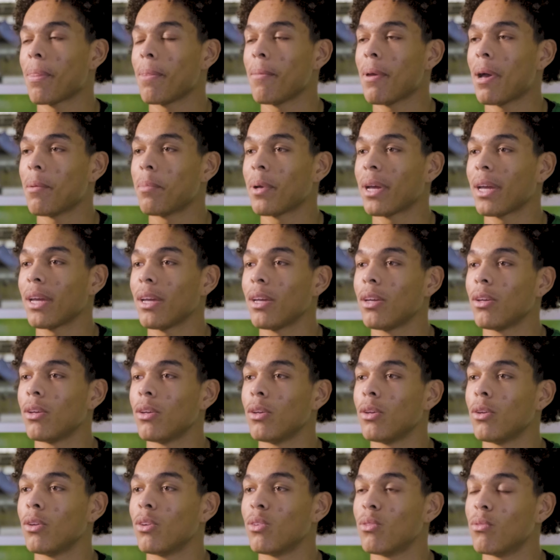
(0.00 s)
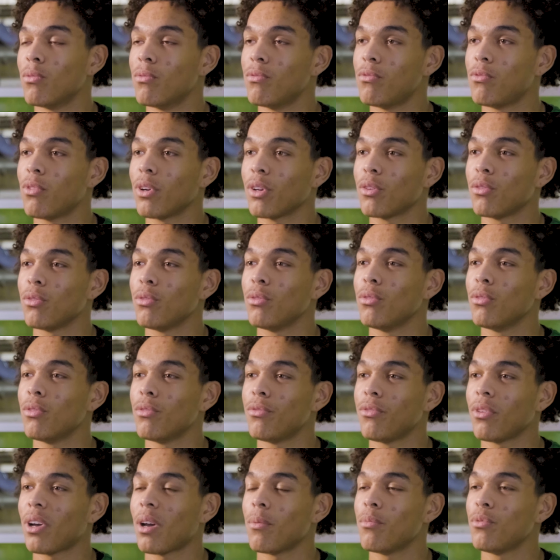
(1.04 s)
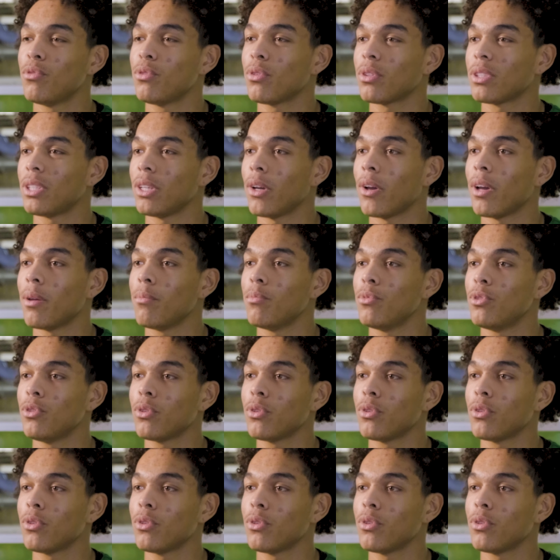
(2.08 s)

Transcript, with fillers: mais après, euh, on voit qu'au fur et à mesure, c'est quand même